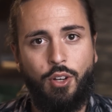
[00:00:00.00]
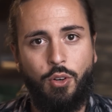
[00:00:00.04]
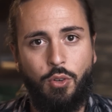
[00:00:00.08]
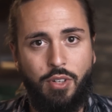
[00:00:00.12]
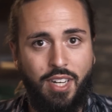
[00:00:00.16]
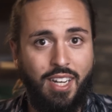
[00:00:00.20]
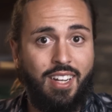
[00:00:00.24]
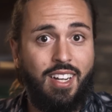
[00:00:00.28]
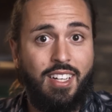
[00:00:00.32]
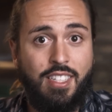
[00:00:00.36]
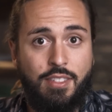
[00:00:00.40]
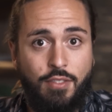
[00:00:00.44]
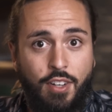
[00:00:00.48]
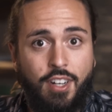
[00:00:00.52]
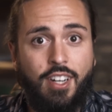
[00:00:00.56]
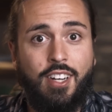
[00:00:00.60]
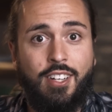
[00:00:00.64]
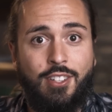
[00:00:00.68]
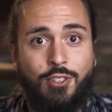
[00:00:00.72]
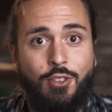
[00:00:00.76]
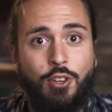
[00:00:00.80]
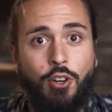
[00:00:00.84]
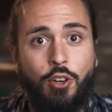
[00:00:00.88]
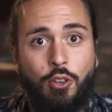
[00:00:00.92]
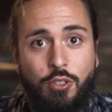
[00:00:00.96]
Und dann kann es
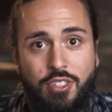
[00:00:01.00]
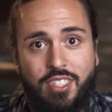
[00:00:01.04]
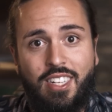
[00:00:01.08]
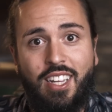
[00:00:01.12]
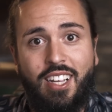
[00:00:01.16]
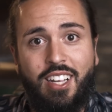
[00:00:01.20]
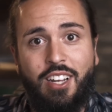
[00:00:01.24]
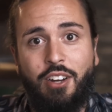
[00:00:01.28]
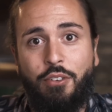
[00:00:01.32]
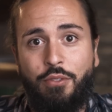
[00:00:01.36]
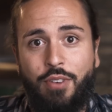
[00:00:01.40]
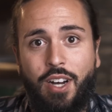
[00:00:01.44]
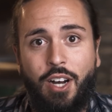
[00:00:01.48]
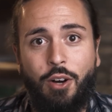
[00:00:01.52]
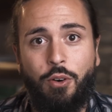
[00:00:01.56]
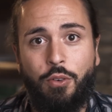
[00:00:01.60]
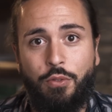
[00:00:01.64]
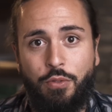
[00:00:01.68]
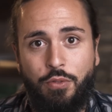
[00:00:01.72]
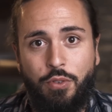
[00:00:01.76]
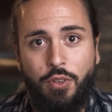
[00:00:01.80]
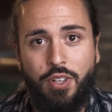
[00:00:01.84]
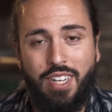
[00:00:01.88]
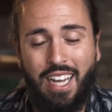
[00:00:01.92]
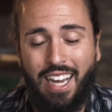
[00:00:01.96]
wirklich zu einer lustigen Erfahrung
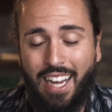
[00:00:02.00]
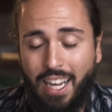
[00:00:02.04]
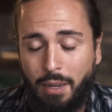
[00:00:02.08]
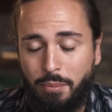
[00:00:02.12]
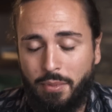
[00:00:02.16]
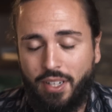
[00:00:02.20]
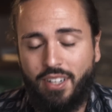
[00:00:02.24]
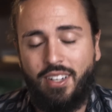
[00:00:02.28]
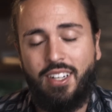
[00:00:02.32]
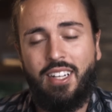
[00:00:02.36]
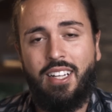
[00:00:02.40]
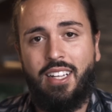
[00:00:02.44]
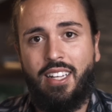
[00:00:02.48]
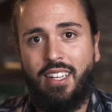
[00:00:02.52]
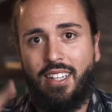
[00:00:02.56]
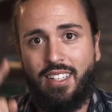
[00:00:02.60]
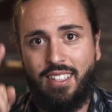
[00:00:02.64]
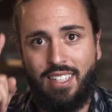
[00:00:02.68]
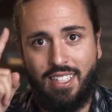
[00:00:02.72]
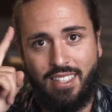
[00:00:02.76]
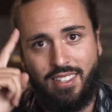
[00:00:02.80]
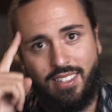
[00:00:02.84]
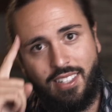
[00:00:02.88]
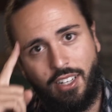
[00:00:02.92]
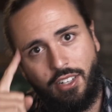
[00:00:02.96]
führen. Aber
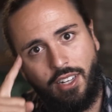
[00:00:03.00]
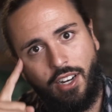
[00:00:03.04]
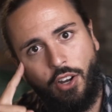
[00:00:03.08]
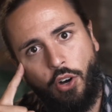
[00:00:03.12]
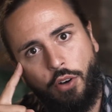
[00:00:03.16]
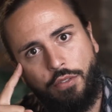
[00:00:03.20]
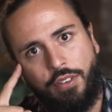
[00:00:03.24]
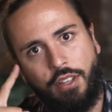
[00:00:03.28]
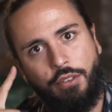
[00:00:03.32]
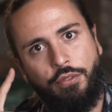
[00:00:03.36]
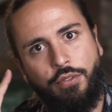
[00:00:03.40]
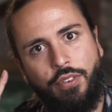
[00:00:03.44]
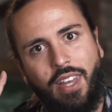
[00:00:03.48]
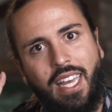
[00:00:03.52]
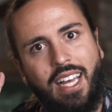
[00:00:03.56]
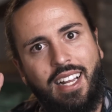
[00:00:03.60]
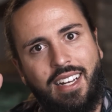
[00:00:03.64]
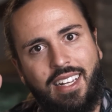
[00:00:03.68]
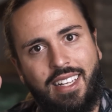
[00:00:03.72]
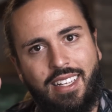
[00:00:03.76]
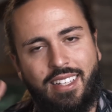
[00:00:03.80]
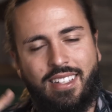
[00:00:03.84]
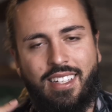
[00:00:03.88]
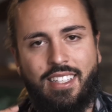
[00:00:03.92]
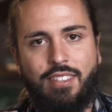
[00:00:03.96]
das ist auch dann auch
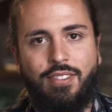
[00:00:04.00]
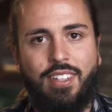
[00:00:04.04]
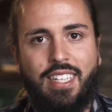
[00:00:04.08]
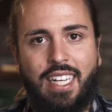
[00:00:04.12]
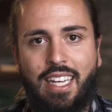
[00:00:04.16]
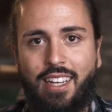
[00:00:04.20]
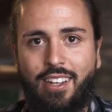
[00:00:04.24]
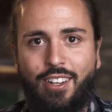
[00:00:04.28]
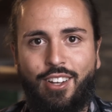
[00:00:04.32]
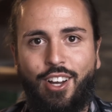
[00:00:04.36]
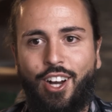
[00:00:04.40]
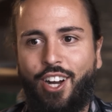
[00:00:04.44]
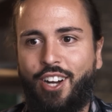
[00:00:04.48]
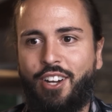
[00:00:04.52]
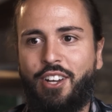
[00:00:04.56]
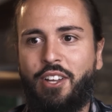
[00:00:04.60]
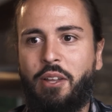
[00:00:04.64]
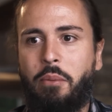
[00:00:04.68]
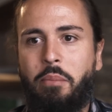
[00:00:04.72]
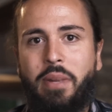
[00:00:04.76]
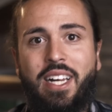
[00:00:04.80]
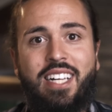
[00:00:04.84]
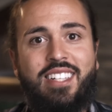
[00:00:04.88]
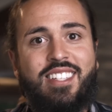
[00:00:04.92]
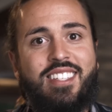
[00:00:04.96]
gefährlich, dass wir denken, ach,
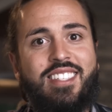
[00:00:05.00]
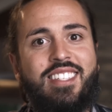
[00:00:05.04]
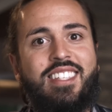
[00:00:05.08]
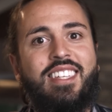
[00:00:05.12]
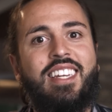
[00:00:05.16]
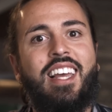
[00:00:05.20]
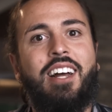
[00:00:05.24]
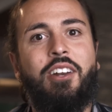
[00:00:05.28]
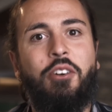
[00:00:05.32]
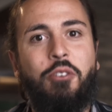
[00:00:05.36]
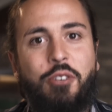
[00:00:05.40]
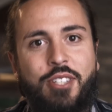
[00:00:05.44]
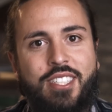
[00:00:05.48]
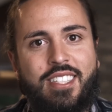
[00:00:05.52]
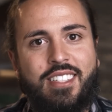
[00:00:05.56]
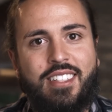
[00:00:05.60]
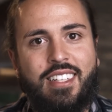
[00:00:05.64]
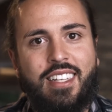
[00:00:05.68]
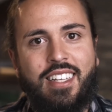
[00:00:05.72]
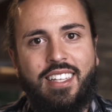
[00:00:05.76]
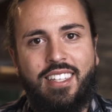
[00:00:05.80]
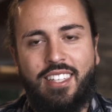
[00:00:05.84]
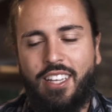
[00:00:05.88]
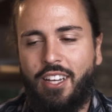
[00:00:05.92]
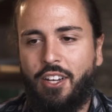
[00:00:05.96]
Pilze sind ja
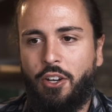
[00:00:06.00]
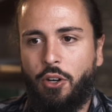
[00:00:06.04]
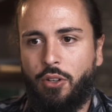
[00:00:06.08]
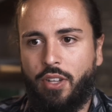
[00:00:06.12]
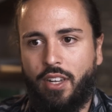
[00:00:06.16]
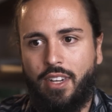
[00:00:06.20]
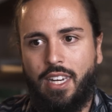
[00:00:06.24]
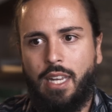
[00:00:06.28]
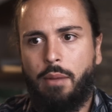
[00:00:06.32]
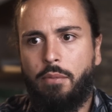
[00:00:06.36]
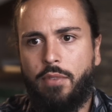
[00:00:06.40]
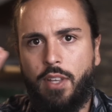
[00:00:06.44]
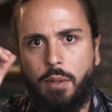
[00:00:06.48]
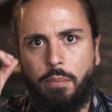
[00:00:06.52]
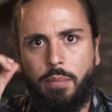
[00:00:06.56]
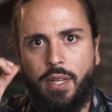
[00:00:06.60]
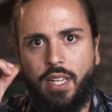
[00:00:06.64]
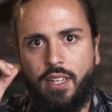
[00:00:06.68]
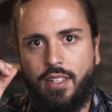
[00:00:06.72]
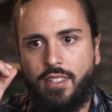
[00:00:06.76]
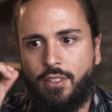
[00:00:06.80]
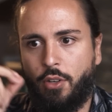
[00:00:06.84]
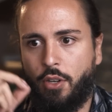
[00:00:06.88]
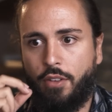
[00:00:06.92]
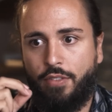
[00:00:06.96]
lustig und dann nehmen wir
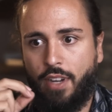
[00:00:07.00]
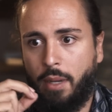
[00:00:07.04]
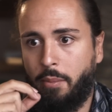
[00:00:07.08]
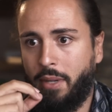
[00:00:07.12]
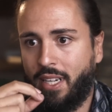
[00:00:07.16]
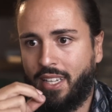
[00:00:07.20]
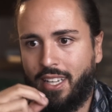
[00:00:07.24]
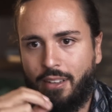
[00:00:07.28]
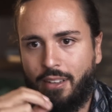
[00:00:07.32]
Pilze und auf einmal